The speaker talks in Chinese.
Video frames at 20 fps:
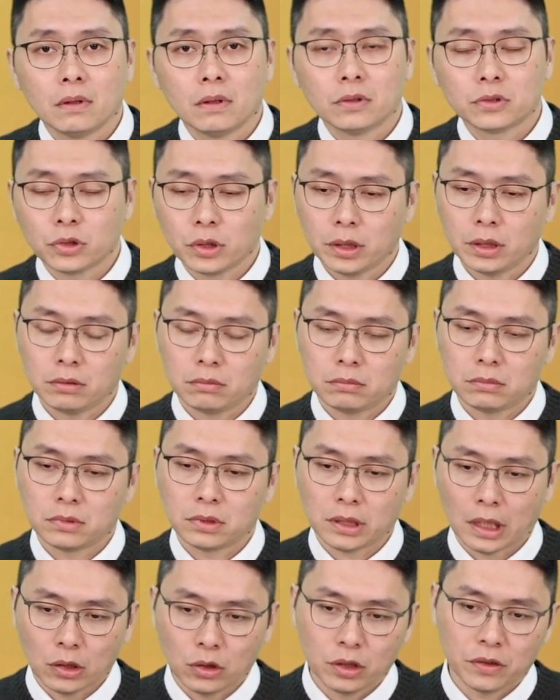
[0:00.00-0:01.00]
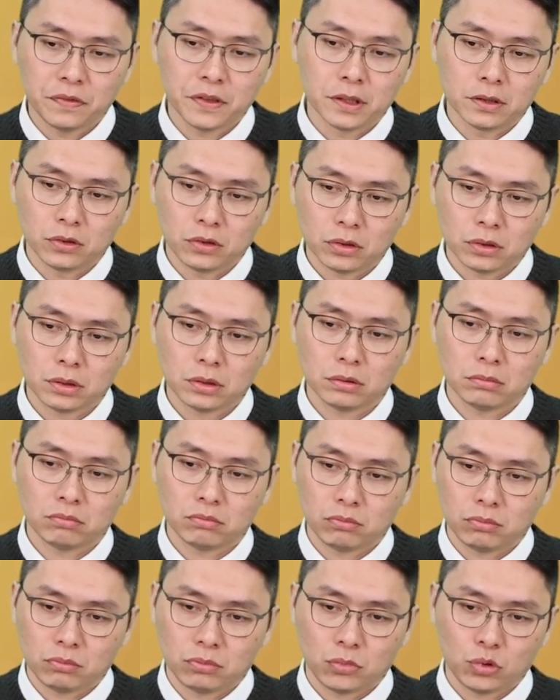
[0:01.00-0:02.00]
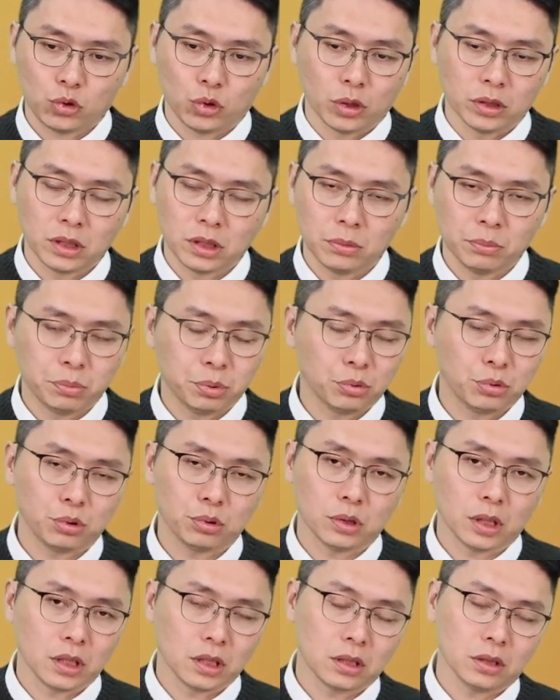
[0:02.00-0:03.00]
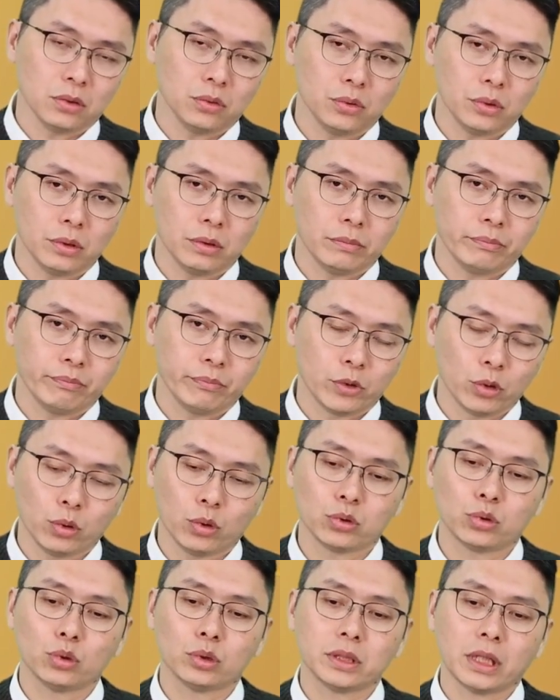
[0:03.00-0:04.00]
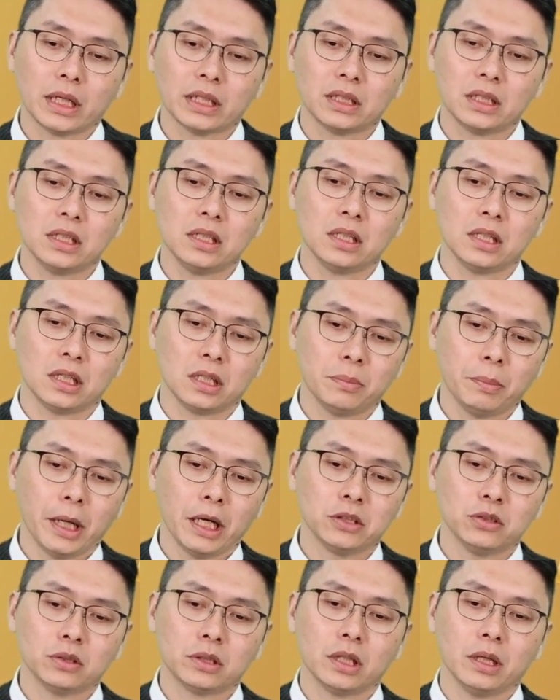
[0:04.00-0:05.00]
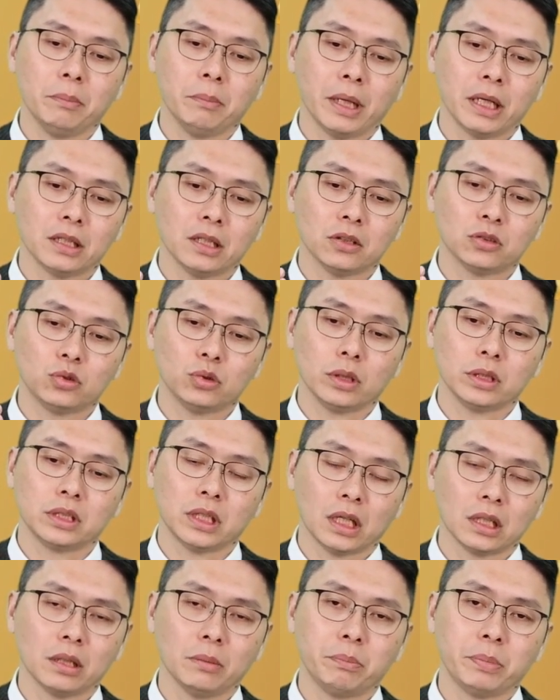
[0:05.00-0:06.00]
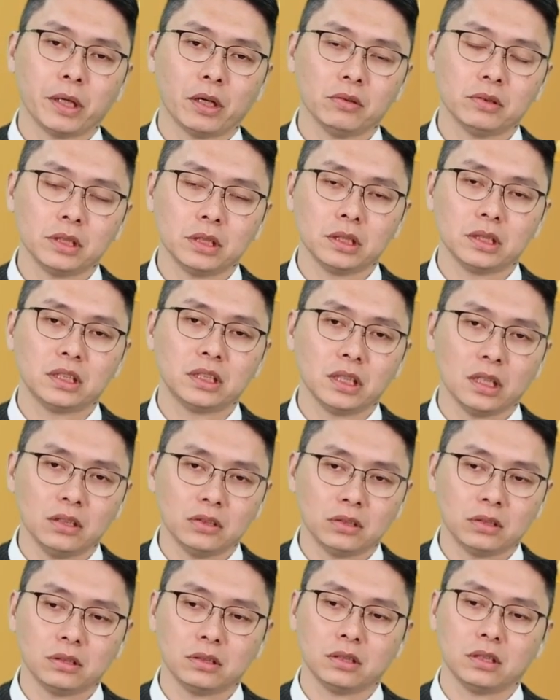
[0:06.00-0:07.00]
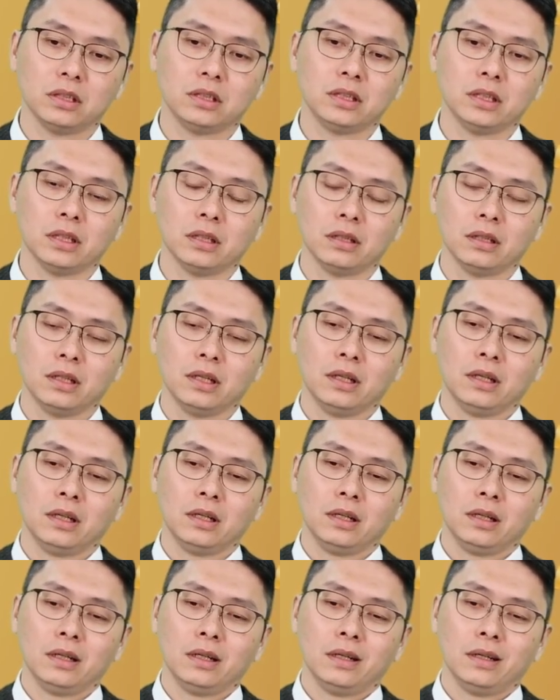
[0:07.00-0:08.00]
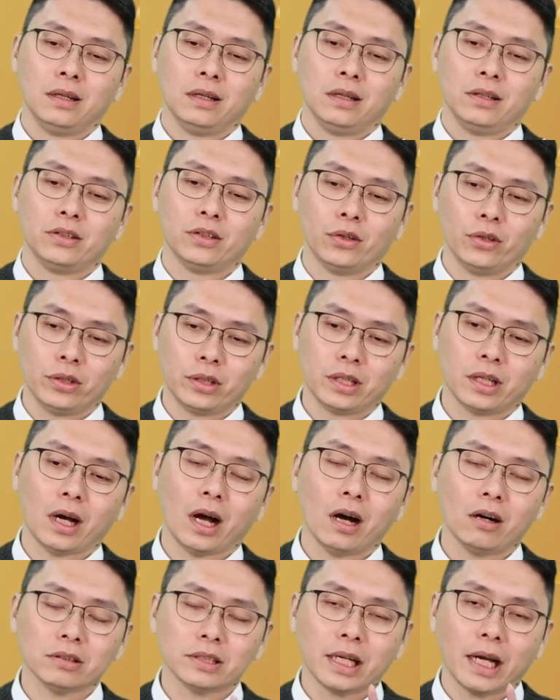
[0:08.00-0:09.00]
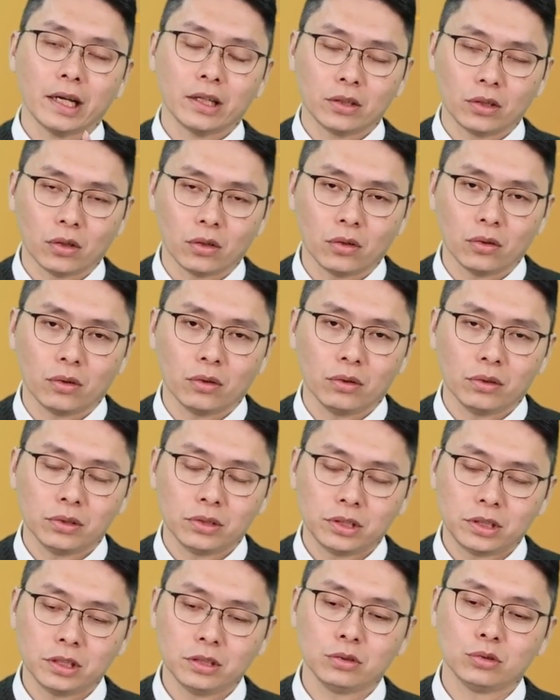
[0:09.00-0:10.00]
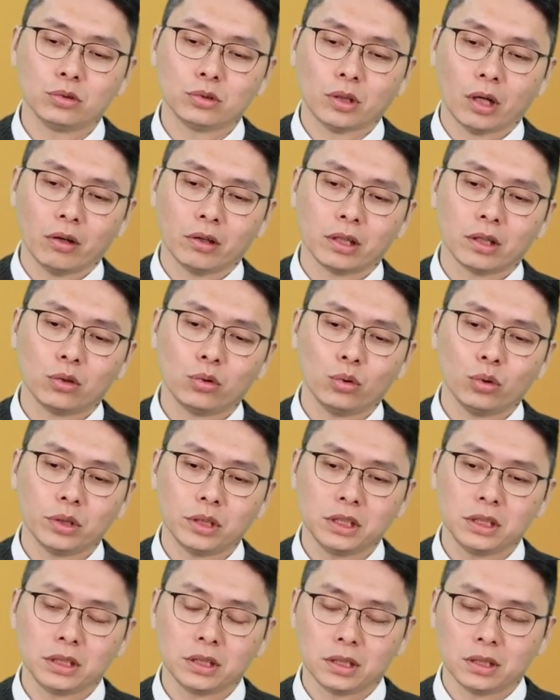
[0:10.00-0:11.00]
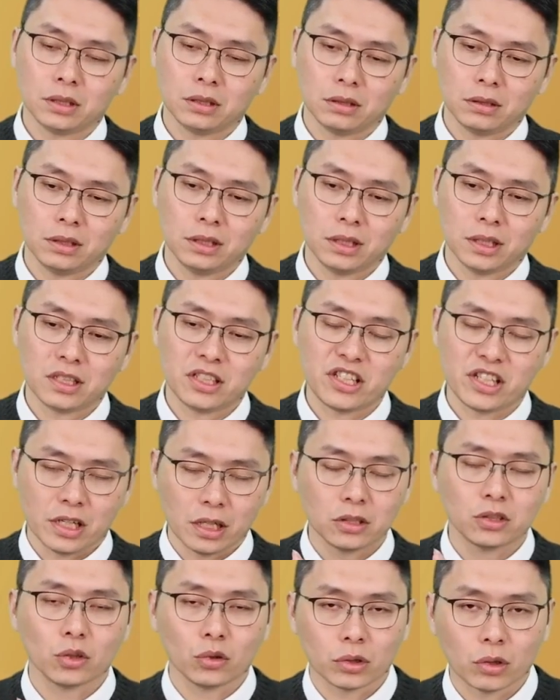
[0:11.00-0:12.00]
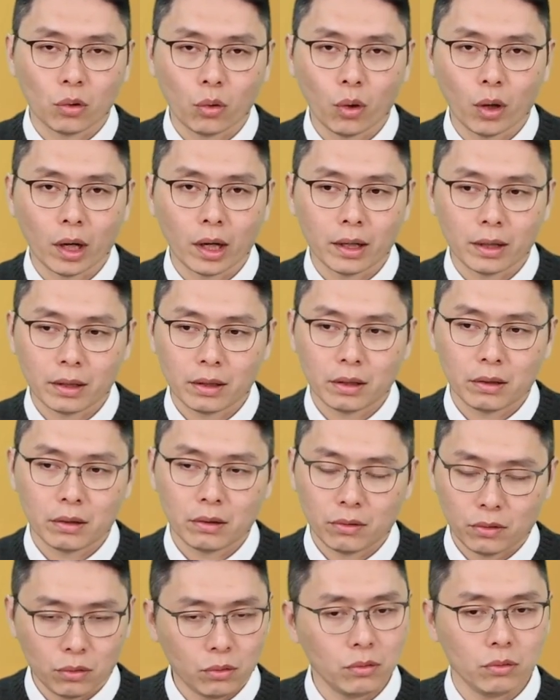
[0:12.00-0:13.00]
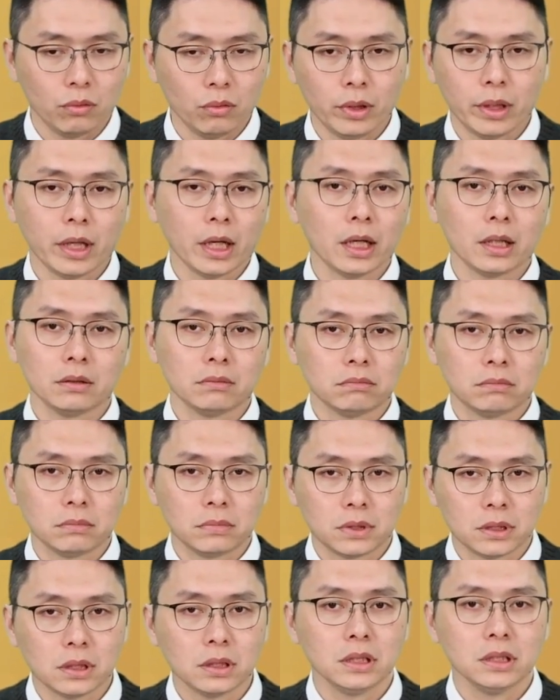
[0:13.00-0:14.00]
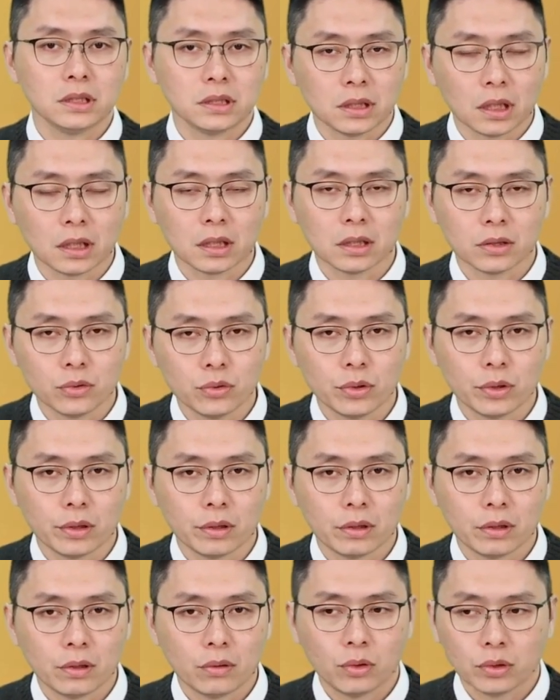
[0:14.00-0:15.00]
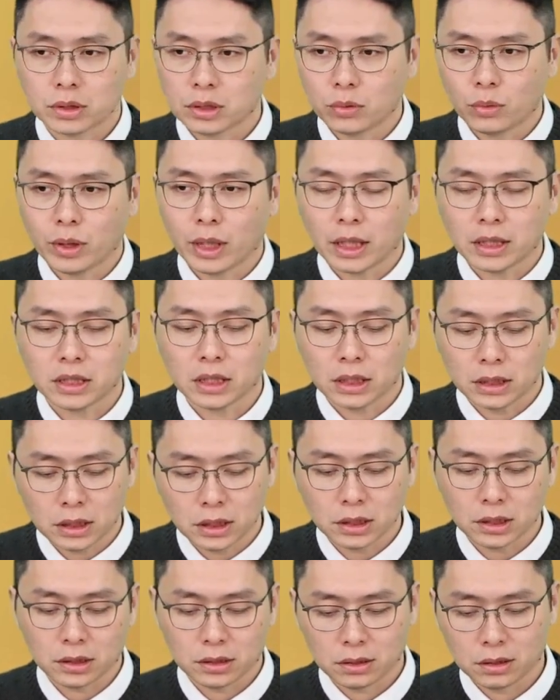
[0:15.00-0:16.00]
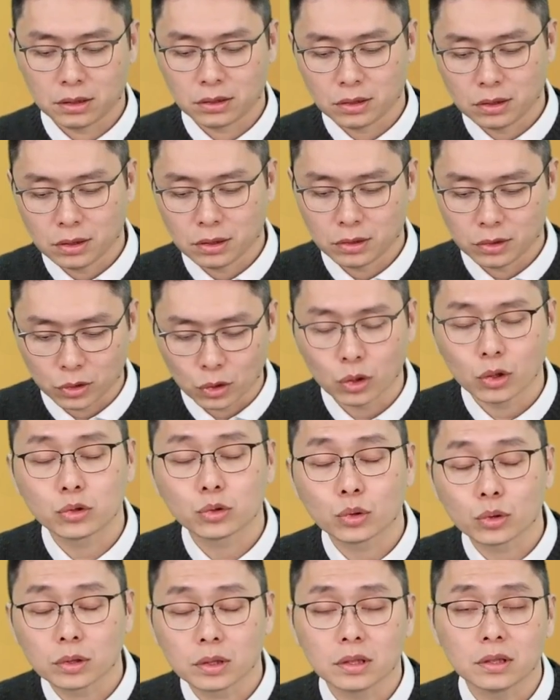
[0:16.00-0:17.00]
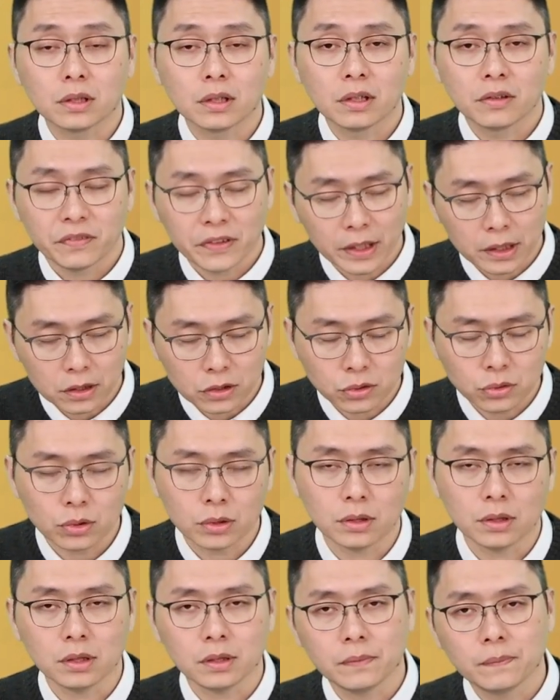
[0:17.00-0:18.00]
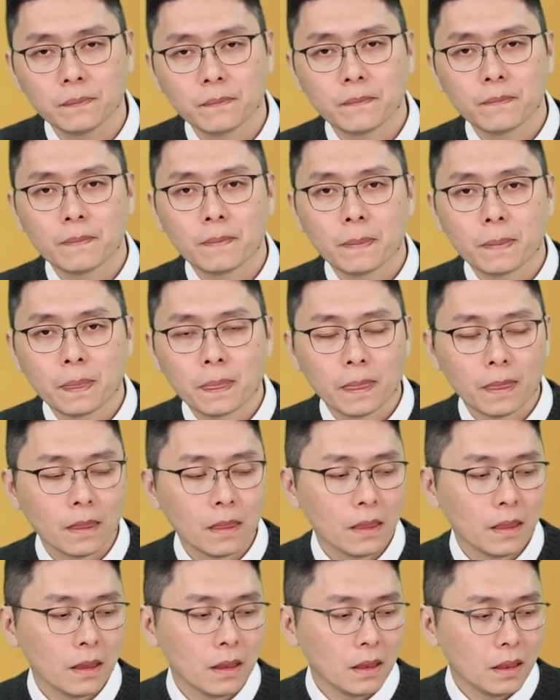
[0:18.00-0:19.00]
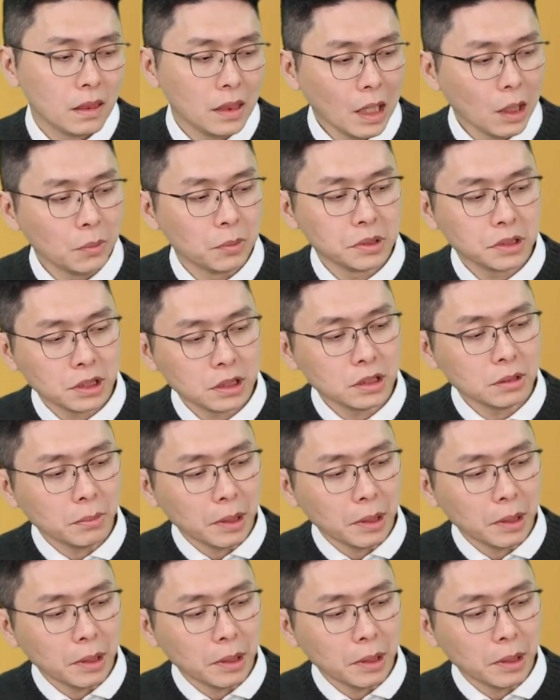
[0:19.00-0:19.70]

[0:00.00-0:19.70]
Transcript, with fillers: 所以三月份就是全新布局的一个月，如果说在第一个礼拜你就可以买到最强的标的，先持得点，有一个好彩头，进入到一个获利的一个节奏的话，我未来。这一整个月或者未来这一季，你都会做得非常的顺利。那我们坚持